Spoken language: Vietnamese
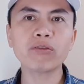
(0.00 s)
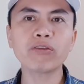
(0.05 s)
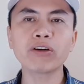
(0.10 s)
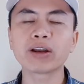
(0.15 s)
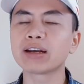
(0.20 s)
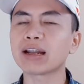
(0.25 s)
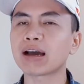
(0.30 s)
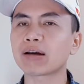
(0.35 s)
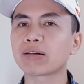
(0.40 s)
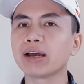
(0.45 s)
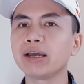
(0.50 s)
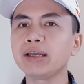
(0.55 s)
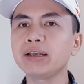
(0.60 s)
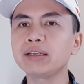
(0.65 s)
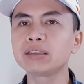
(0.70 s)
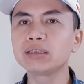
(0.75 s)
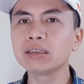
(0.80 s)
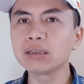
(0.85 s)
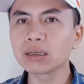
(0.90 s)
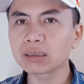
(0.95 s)
phần nào đấy
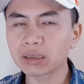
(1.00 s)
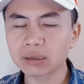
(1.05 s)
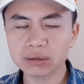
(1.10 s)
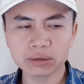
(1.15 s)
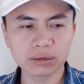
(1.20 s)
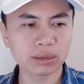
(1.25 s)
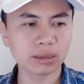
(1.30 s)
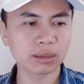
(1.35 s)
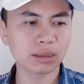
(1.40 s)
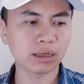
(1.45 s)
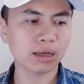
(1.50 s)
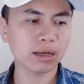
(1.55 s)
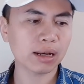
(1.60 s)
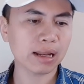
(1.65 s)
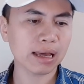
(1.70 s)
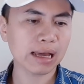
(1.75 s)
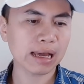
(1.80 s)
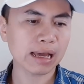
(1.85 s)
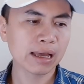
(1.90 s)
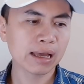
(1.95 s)
chưa thực sự
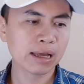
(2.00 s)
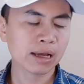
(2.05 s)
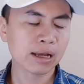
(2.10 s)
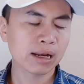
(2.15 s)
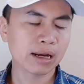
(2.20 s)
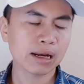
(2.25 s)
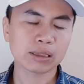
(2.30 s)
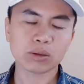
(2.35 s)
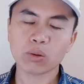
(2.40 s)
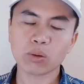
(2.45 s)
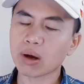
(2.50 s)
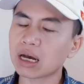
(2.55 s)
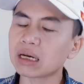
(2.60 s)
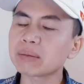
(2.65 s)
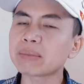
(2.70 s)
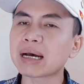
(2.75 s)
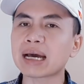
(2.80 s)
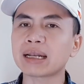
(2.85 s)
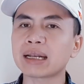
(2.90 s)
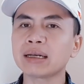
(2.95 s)
là là
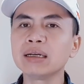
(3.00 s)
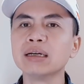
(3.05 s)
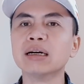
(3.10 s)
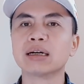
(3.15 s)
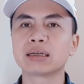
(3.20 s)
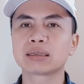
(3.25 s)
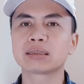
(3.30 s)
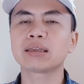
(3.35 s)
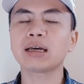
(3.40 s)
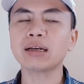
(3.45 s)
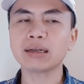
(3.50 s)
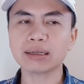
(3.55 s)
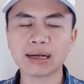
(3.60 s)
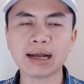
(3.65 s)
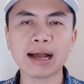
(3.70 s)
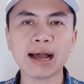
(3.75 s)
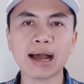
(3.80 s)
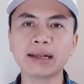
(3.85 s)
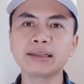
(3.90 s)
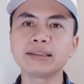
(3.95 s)
thỏa mãn được tất
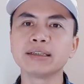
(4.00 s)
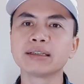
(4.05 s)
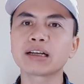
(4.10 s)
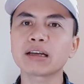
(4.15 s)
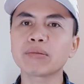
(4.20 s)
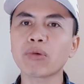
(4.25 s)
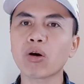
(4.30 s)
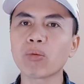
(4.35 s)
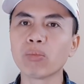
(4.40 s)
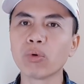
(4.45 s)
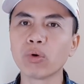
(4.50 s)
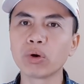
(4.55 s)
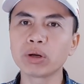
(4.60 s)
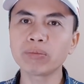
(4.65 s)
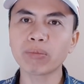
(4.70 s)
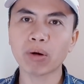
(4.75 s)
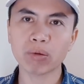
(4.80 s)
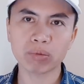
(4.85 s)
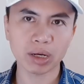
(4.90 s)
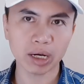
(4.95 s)
cả những cái mong
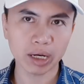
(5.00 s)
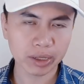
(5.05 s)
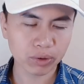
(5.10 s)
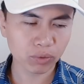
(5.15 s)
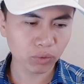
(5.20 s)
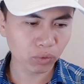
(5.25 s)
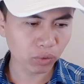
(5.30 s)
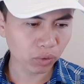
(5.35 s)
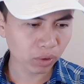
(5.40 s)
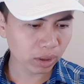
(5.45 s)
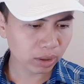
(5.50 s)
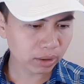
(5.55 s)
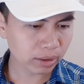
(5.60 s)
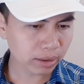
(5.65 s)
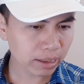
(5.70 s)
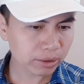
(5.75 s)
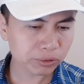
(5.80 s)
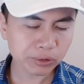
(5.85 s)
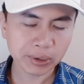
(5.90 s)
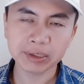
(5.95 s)
muốn mong đợi của
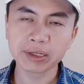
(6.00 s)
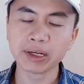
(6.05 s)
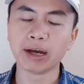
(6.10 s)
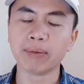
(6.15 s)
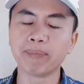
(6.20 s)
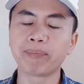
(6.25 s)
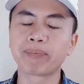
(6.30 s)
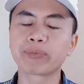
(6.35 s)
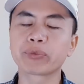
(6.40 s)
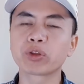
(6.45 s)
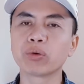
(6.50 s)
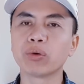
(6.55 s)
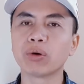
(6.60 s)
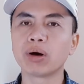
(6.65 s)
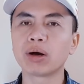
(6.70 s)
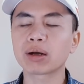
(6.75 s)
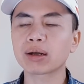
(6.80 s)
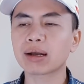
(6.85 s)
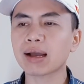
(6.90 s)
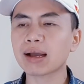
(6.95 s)
các doanh nghiệp
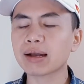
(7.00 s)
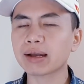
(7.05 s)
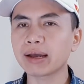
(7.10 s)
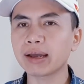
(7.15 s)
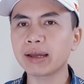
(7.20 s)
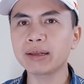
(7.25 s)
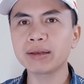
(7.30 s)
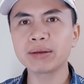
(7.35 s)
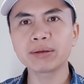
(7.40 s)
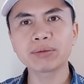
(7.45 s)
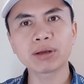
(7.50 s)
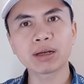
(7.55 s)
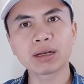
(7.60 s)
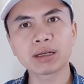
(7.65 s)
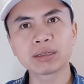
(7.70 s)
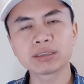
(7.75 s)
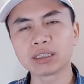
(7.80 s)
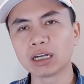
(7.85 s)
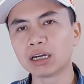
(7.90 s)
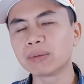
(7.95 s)
của các cái
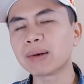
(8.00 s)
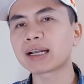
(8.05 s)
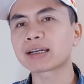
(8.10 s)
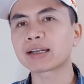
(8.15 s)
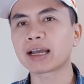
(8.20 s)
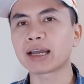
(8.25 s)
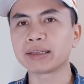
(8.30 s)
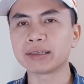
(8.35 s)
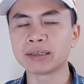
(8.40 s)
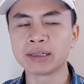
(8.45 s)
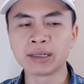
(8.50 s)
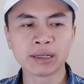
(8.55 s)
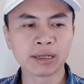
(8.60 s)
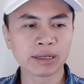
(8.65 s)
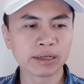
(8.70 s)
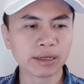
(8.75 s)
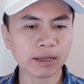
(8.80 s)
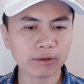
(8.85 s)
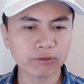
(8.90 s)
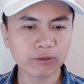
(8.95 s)
uh, sở ban ngành
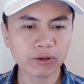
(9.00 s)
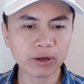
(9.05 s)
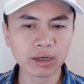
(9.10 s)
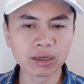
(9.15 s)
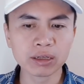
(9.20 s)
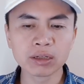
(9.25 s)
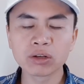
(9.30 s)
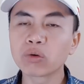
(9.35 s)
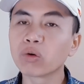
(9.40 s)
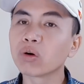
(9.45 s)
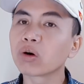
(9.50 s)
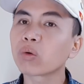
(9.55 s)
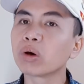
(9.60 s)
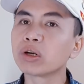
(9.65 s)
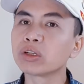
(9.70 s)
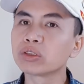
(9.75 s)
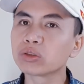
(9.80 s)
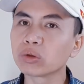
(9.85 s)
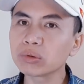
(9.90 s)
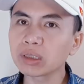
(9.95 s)
địa phương của
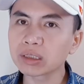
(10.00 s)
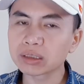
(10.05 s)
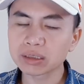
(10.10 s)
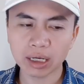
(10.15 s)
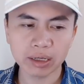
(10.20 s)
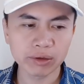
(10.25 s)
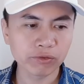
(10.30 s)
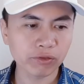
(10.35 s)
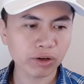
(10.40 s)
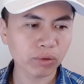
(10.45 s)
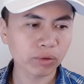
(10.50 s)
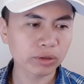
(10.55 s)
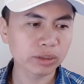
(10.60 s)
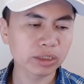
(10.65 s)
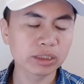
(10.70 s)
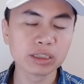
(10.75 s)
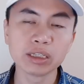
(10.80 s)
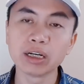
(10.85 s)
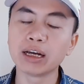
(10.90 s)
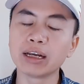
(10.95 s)
quần chúng nhân dân và của
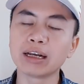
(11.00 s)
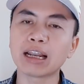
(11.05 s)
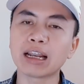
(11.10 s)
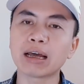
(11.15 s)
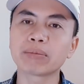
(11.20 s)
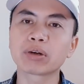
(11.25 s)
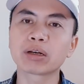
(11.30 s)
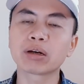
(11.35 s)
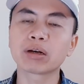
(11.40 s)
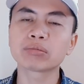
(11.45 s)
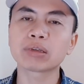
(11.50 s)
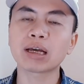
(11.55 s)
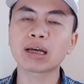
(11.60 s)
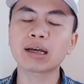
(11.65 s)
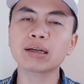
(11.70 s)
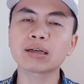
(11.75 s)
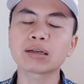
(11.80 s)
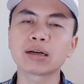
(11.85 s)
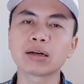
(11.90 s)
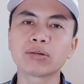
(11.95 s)
những người làm công
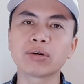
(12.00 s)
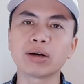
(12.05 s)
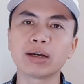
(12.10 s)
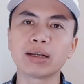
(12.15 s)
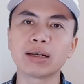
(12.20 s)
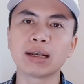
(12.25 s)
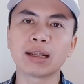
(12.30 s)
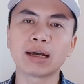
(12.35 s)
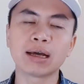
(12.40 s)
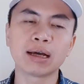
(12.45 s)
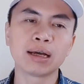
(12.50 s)
tác uh, gọi là